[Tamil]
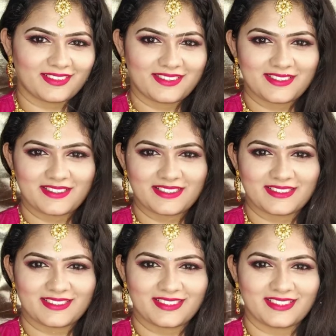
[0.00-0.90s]
ஹே காய்ஸ்
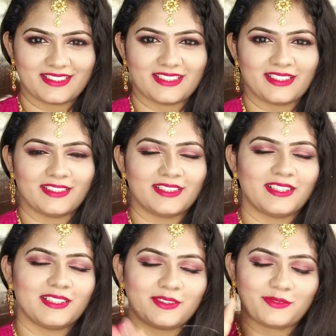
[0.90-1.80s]
வெல்கம் பேக் டு மை
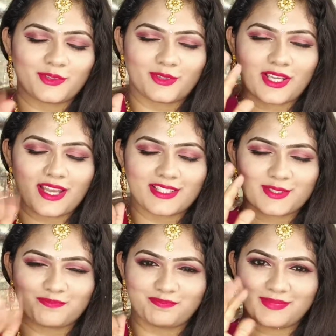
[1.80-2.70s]
சேனல்
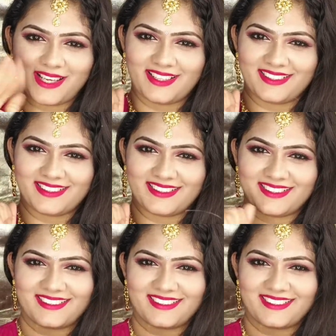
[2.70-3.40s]
இன்றைக்கி இந்த வீடியோவில் நம்ம